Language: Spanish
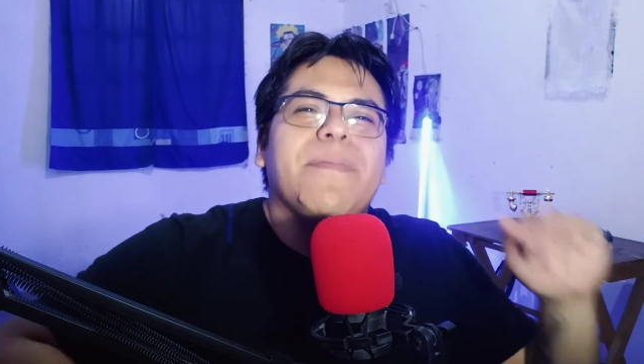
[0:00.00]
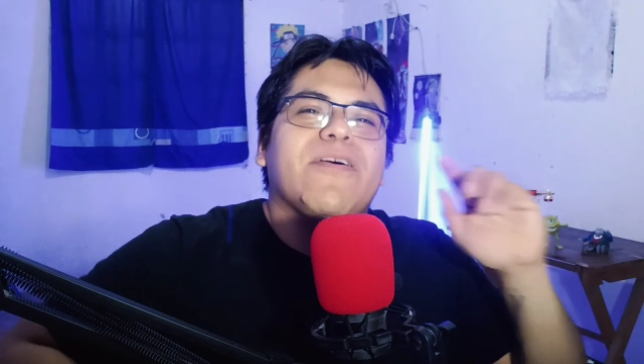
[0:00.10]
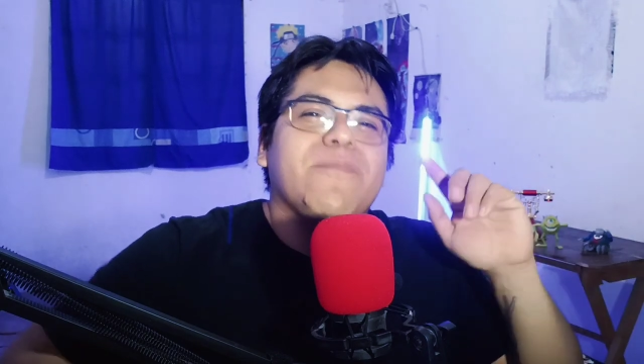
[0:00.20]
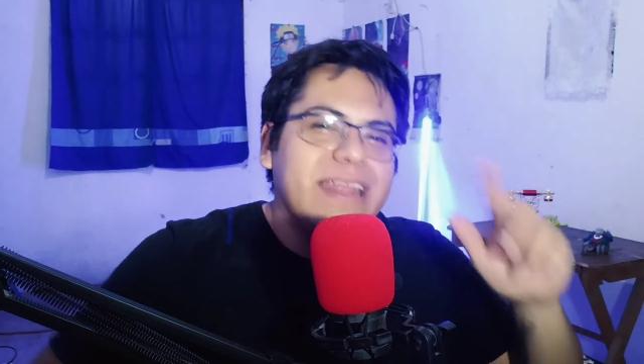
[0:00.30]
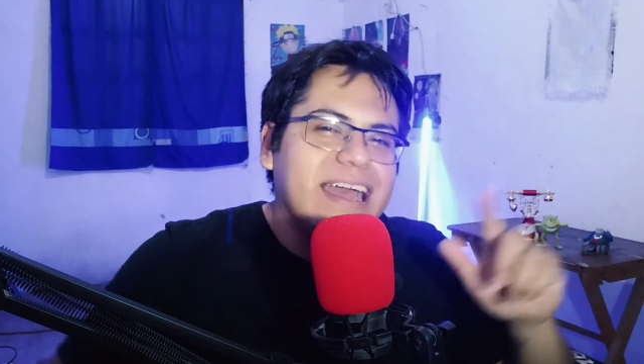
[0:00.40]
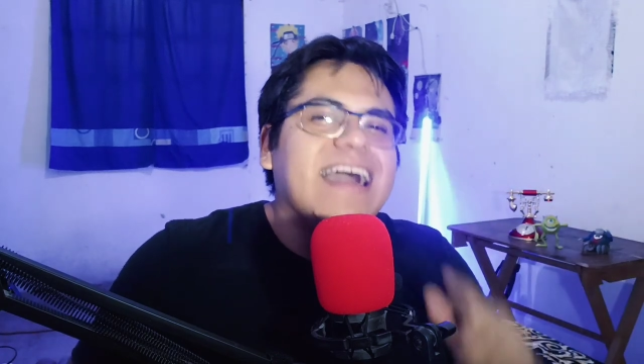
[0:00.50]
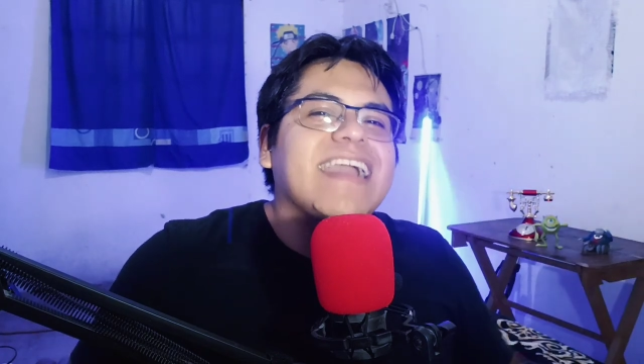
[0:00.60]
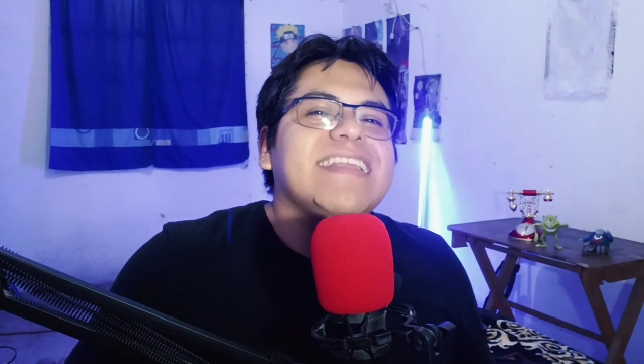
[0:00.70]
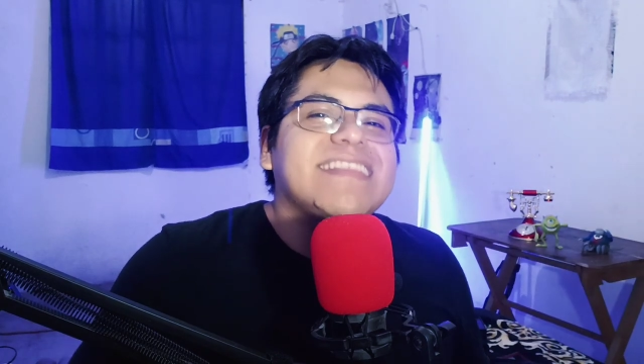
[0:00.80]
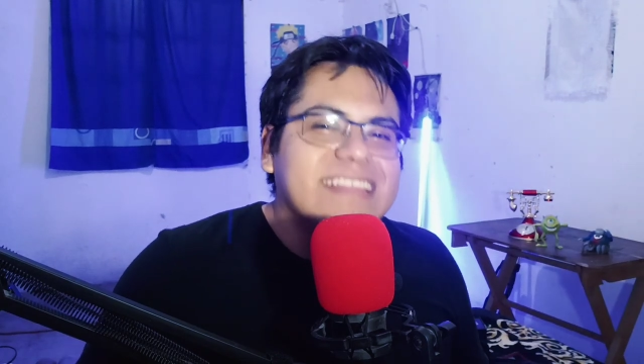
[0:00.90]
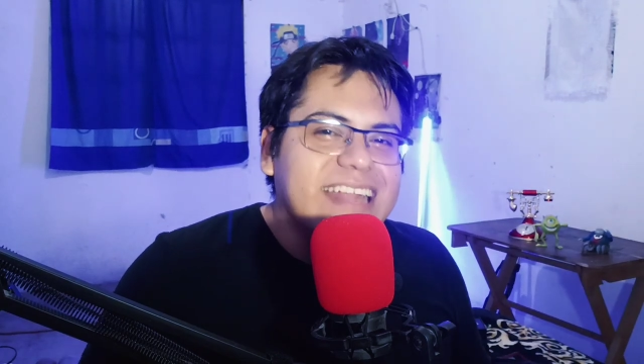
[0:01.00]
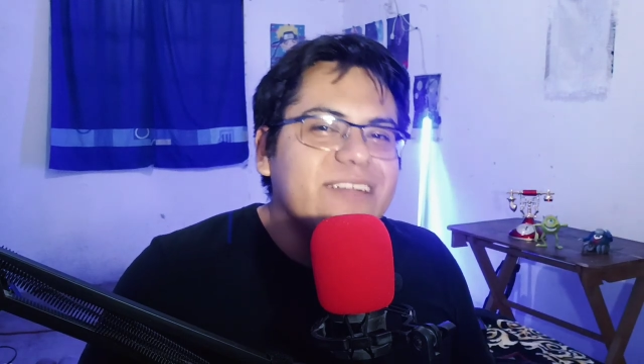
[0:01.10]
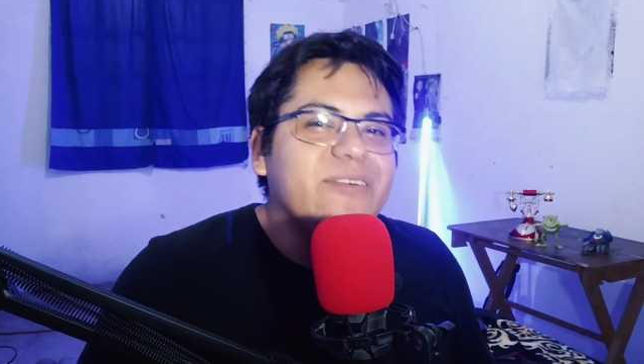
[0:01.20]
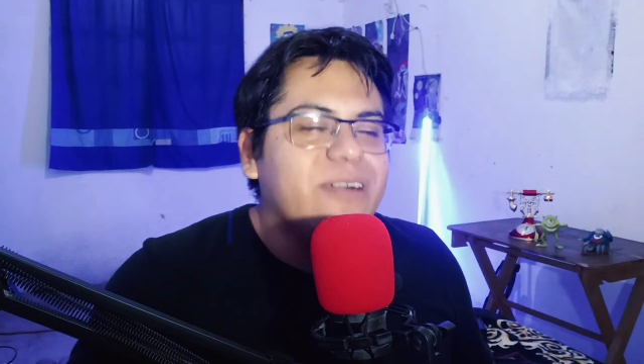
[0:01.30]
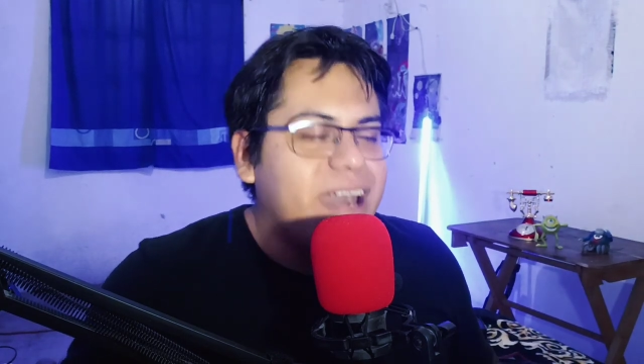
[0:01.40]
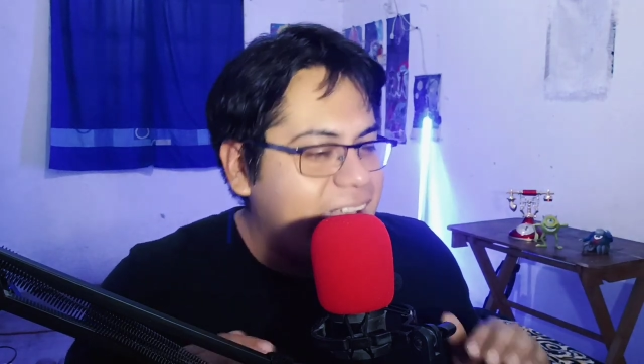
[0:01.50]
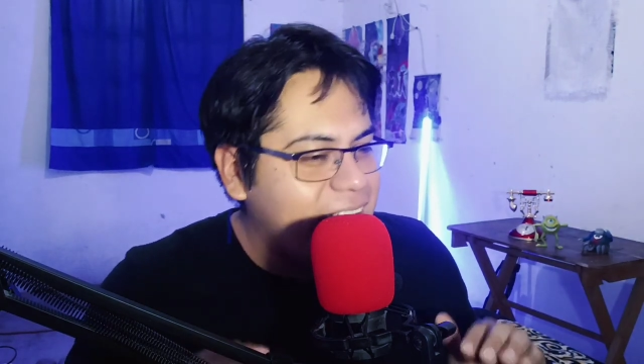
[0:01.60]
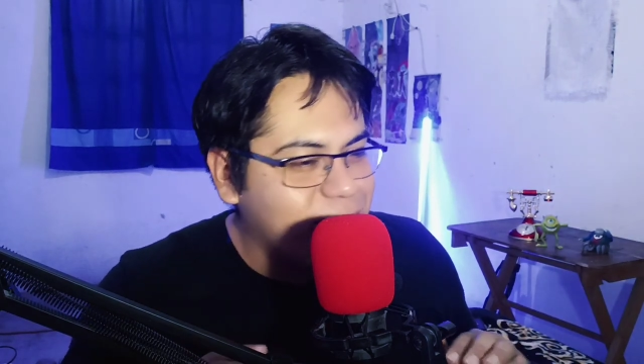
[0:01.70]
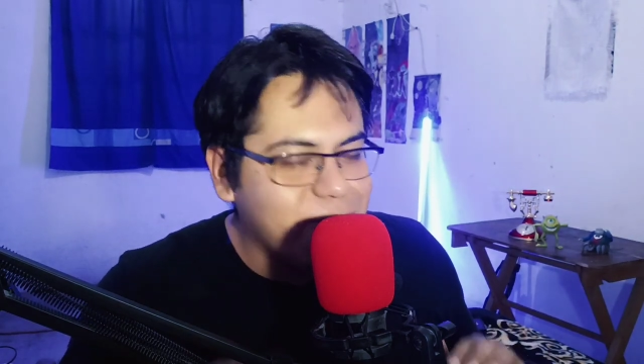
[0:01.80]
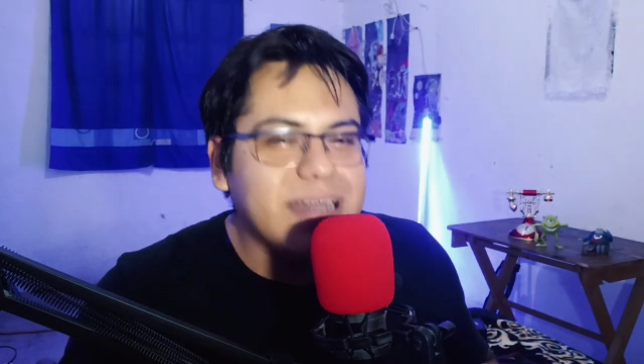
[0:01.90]
Pero mira, aquí te traigo
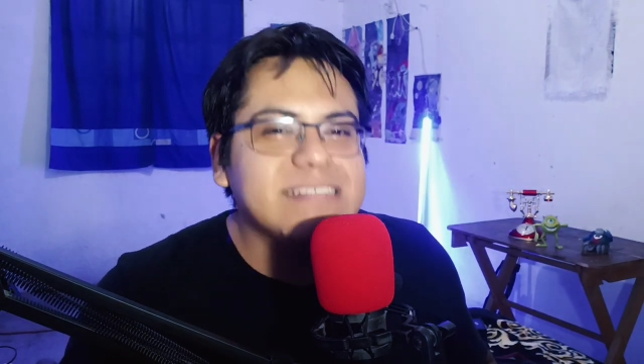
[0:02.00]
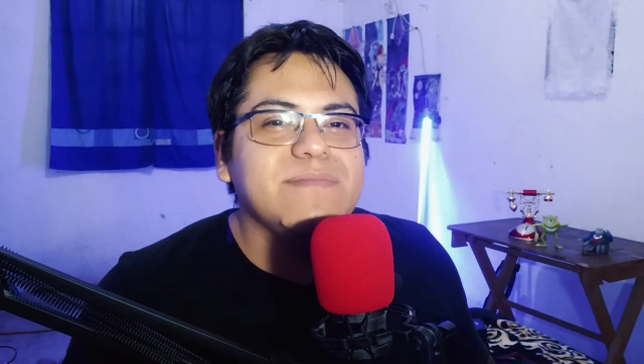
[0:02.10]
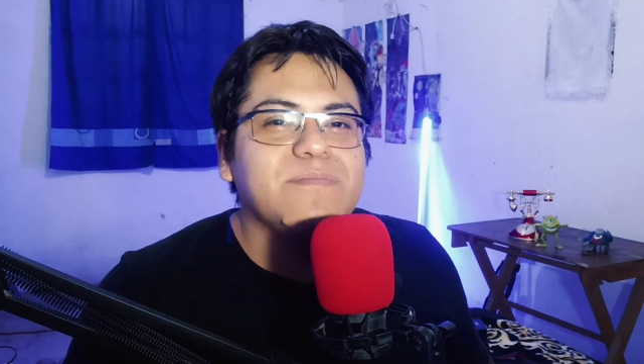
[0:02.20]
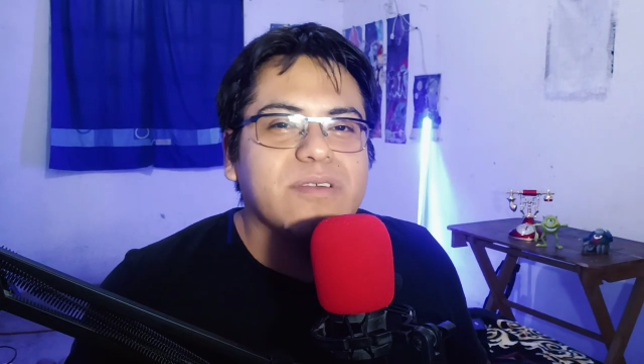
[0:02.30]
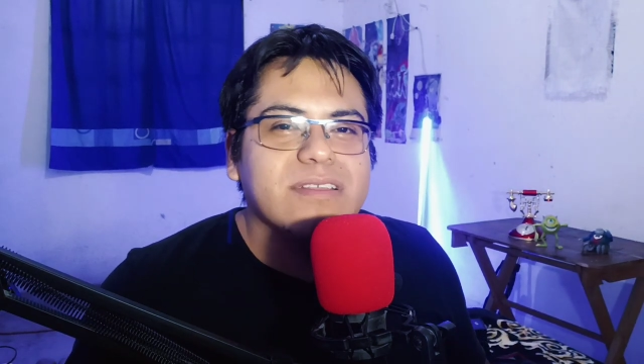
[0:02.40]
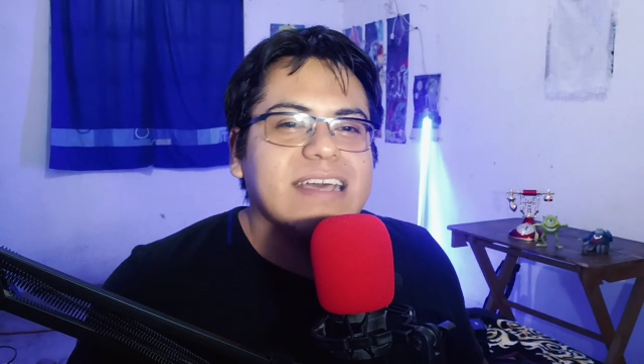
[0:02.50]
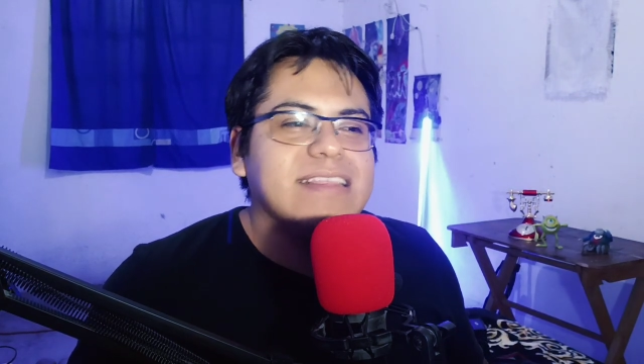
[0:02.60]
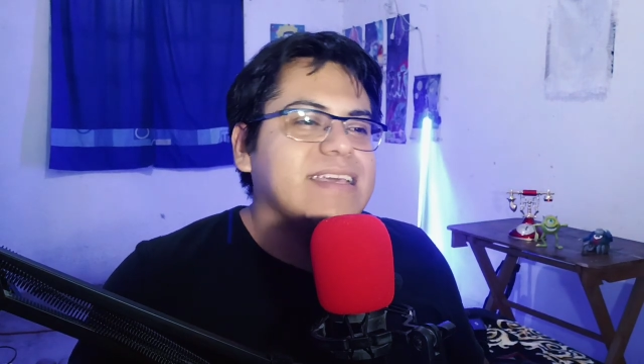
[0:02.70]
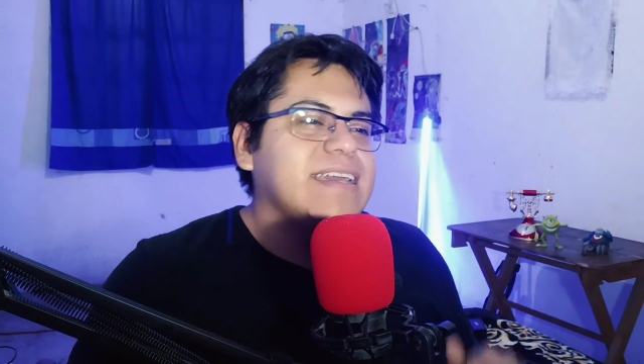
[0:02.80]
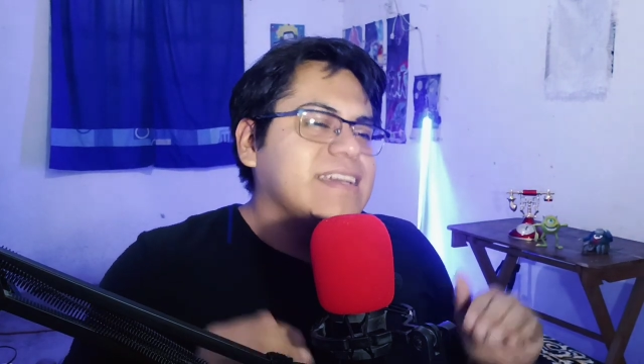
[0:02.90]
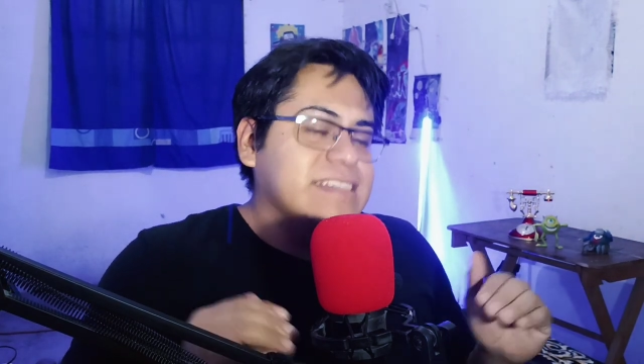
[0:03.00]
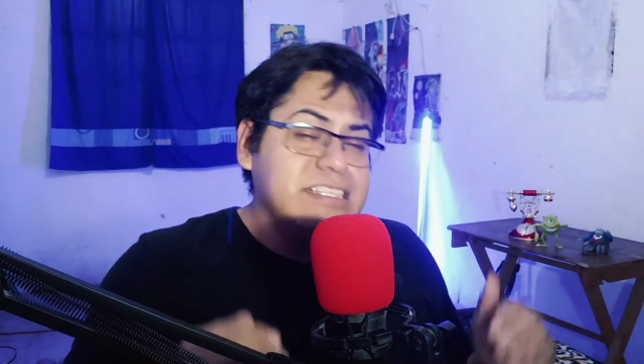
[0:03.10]
algo más importante.